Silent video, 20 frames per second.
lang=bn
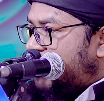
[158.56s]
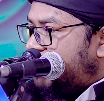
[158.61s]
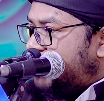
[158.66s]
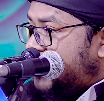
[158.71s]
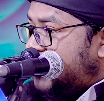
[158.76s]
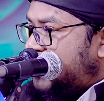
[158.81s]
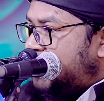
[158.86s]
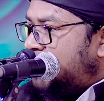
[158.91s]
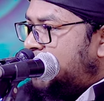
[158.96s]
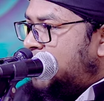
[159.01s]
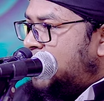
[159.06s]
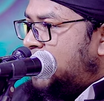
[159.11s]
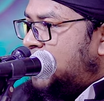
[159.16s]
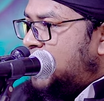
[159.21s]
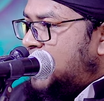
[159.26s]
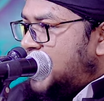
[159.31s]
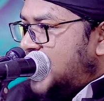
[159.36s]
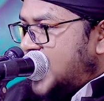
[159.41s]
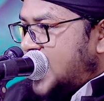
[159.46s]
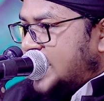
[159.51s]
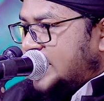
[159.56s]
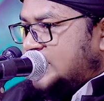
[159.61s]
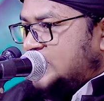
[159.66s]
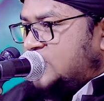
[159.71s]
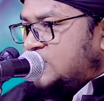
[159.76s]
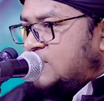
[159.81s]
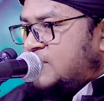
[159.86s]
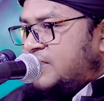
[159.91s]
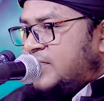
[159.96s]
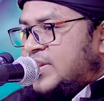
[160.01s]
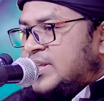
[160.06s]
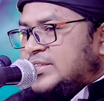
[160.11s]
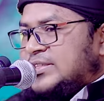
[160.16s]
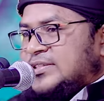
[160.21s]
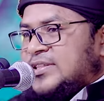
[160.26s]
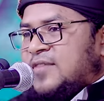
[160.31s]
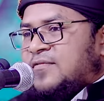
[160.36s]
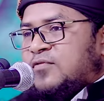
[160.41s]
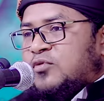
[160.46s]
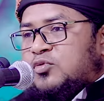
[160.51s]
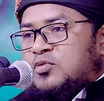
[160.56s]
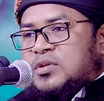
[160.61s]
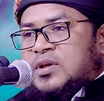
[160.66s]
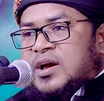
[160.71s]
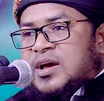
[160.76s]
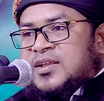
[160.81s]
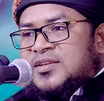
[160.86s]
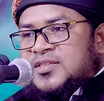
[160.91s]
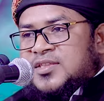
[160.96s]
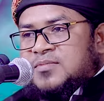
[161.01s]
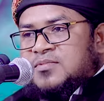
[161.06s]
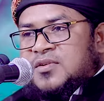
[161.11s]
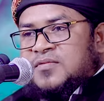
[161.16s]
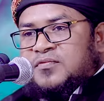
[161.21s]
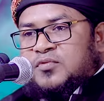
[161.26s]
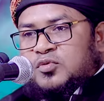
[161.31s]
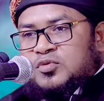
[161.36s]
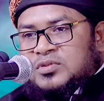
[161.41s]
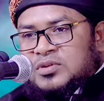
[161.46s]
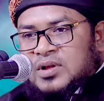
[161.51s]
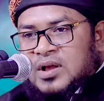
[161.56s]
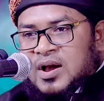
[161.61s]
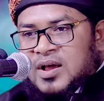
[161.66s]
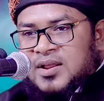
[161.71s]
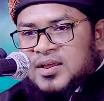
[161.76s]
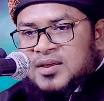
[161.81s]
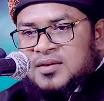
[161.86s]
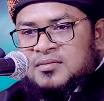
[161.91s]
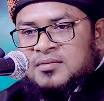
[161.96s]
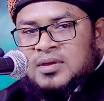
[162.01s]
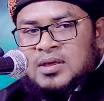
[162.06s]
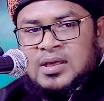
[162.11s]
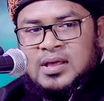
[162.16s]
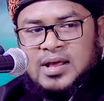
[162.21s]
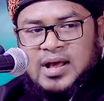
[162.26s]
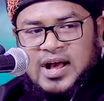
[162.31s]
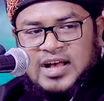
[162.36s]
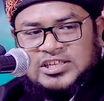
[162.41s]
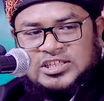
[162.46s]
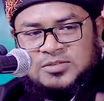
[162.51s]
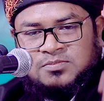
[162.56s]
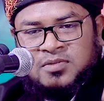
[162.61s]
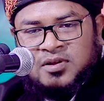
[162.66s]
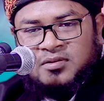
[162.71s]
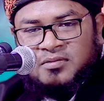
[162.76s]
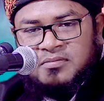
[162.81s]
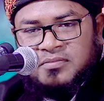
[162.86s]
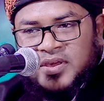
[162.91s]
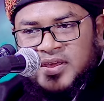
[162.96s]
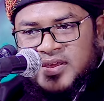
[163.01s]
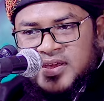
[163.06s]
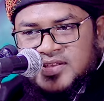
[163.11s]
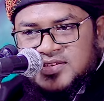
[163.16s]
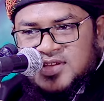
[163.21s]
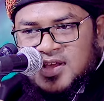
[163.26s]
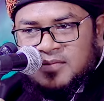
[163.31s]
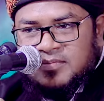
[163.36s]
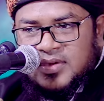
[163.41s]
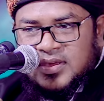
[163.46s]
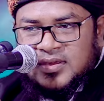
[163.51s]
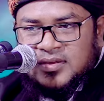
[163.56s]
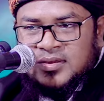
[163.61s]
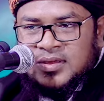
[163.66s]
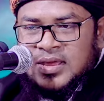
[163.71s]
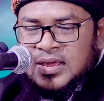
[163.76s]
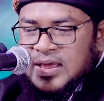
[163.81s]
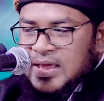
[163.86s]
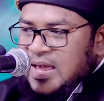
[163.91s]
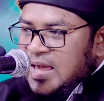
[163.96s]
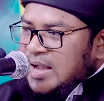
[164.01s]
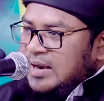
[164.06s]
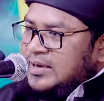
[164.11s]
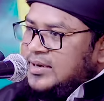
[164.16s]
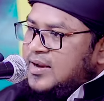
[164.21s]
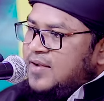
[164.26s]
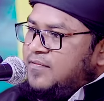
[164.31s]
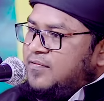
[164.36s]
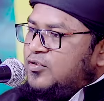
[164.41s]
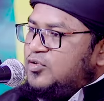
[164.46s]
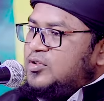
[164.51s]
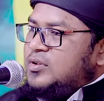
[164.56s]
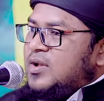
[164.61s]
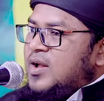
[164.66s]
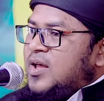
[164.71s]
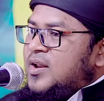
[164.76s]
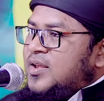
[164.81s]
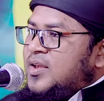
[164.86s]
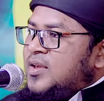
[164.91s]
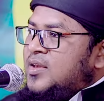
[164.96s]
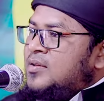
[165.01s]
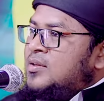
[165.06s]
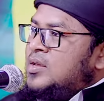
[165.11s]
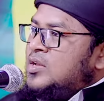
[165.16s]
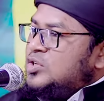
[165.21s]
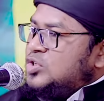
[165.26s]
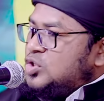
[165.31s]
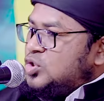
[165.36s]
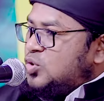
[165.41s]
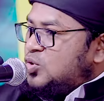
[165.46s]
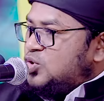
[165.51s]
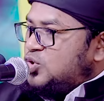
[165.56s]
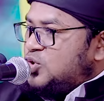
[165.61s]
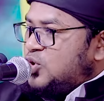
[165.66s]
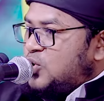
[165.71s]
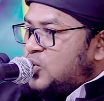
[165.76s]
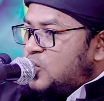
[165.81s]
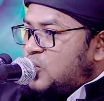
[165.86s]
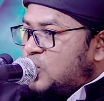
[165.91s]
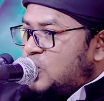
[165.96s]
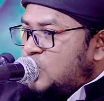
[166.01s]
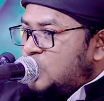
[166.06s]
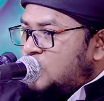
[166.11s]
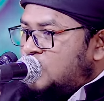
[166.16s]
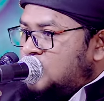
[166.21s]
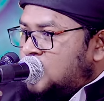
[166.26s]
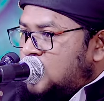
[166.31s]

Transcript: নবী একজন ফিরিস্তা ফুৎকার দিবে ফুৎকারে আসমান ভেঙে যাবে একটা ফুৎকারে সূর্যগুলো